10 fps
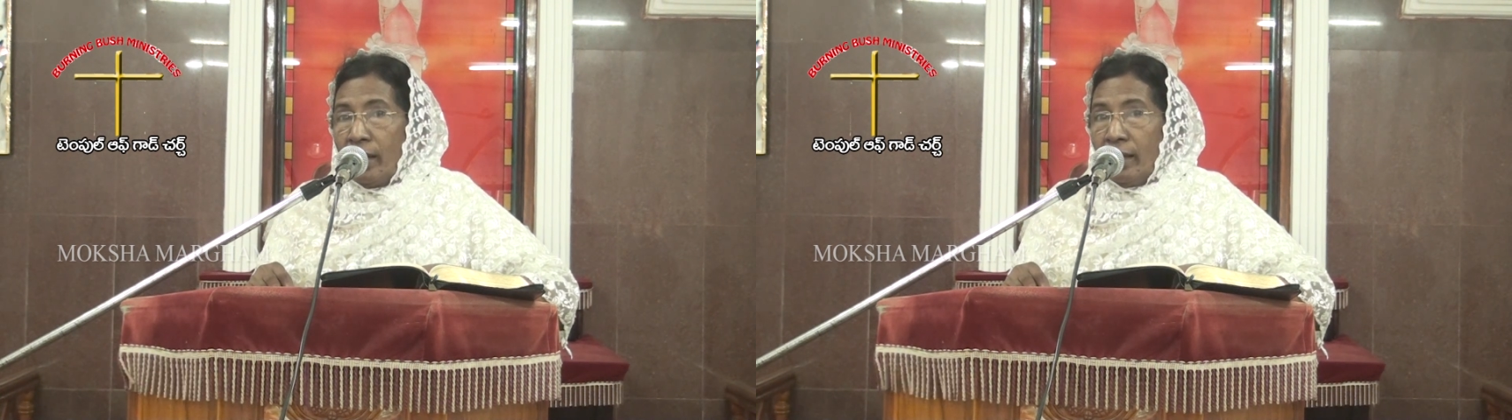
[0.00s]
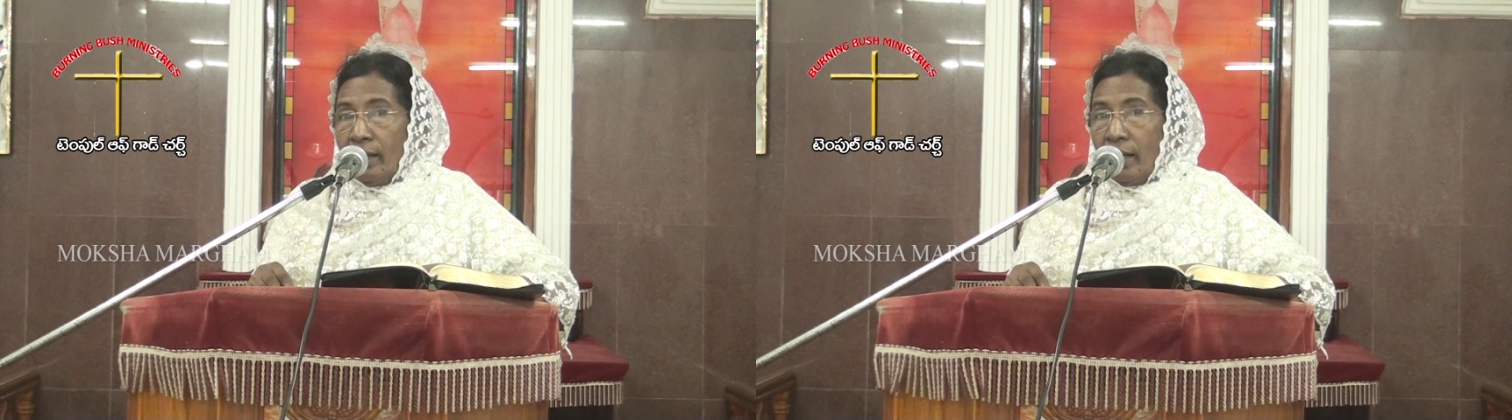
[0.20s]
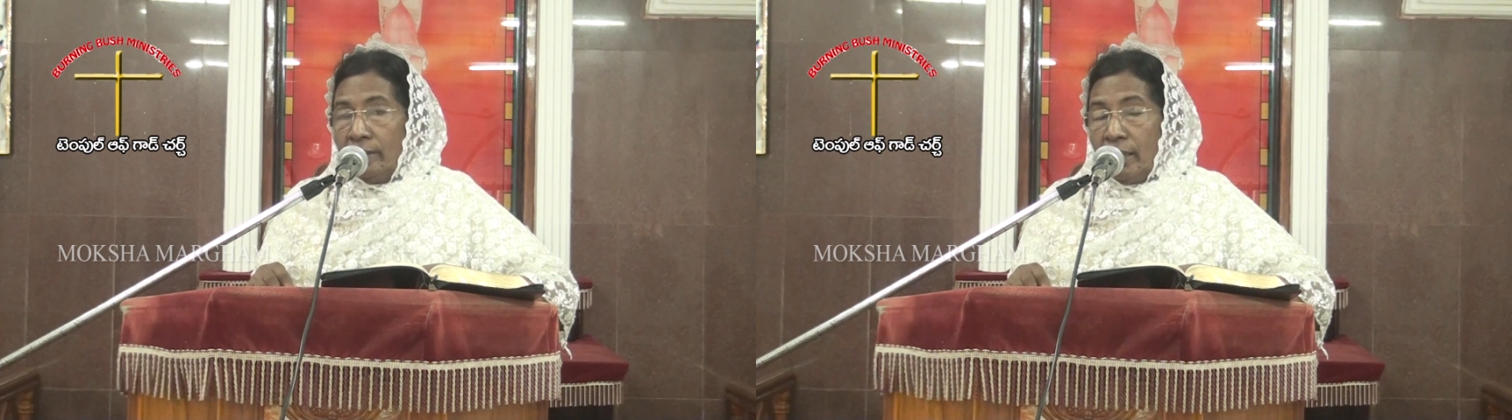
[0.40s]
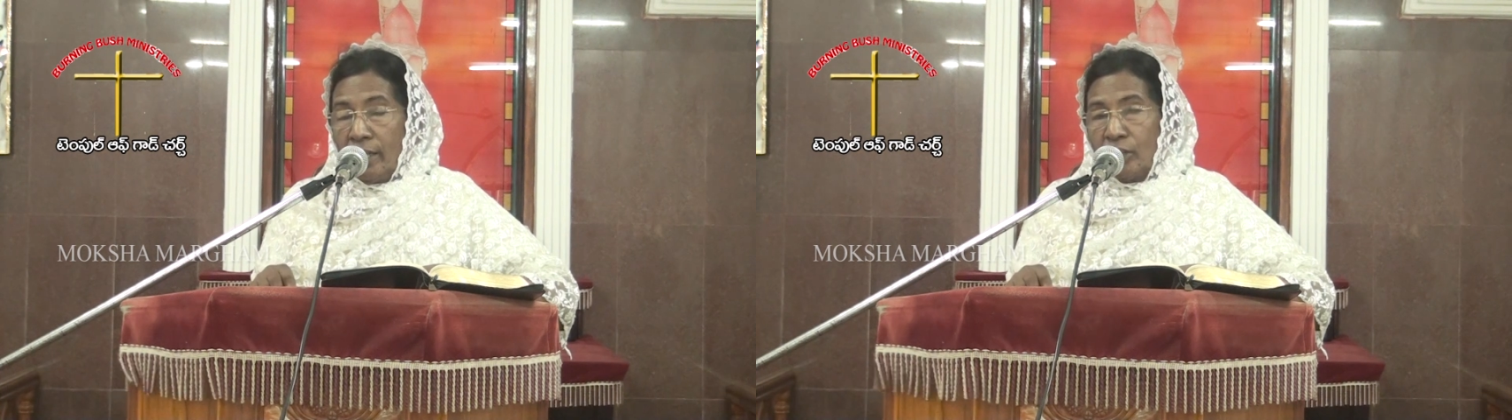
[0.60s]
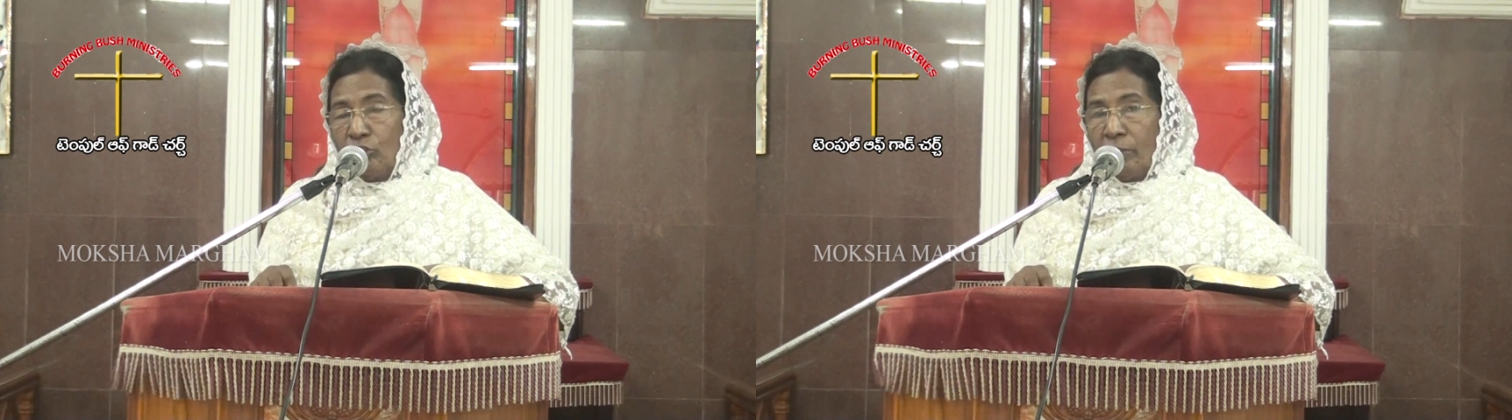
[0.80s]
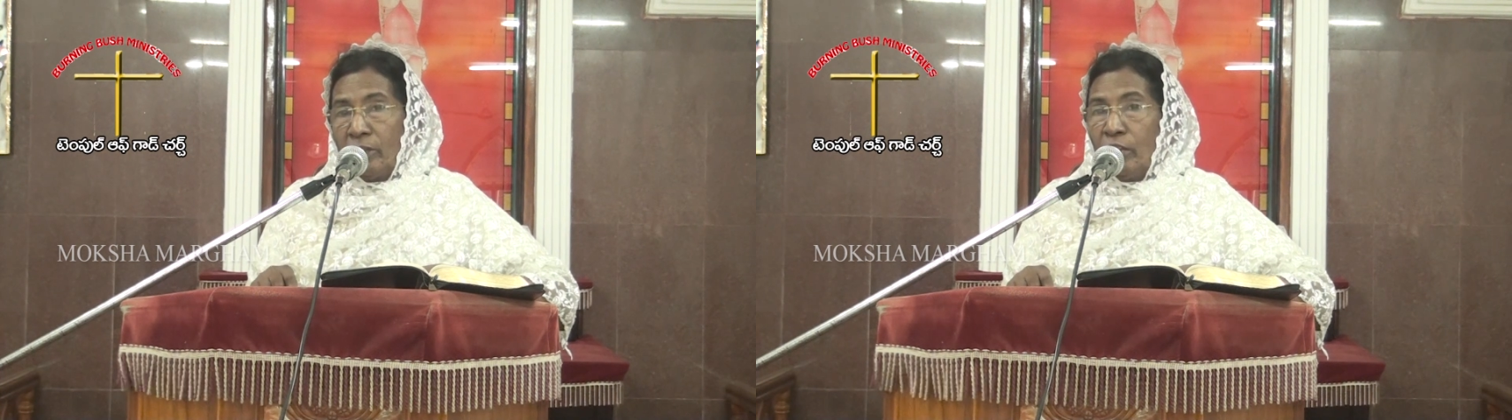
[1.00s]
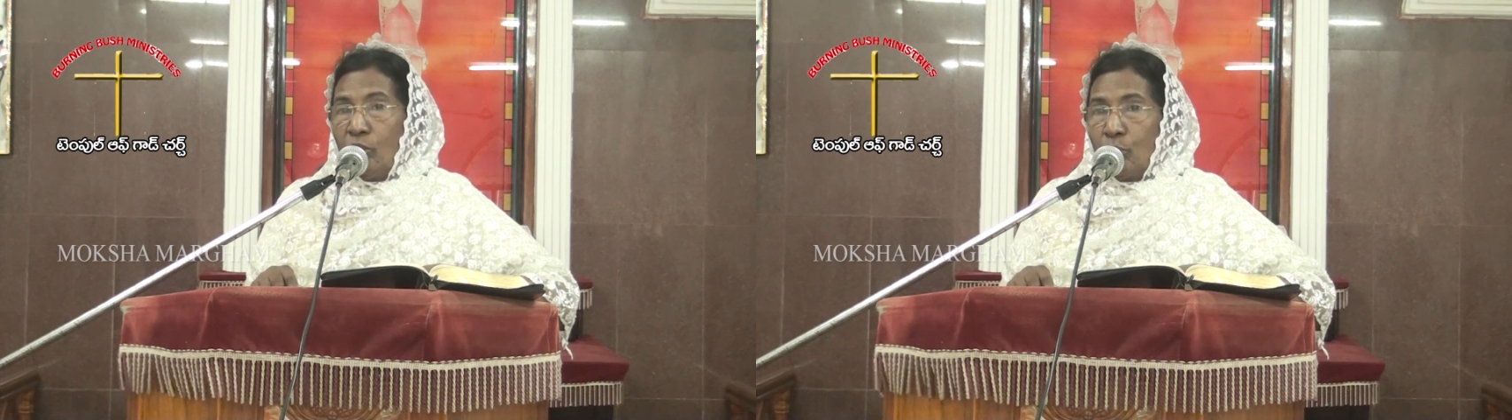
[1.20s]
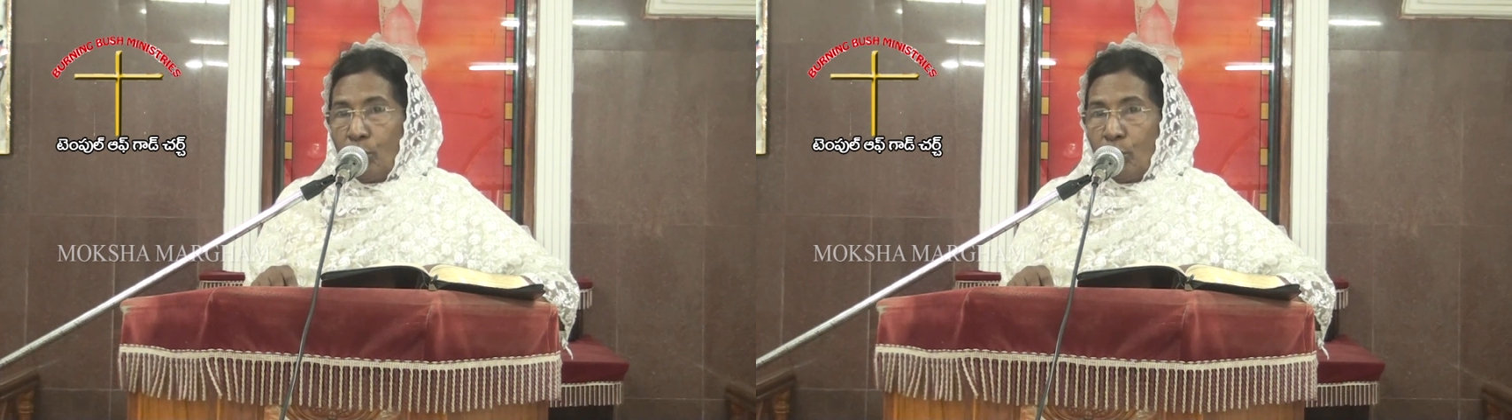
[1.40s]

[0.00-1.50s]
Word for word: కనుక దీనత్వం అని దేవుడు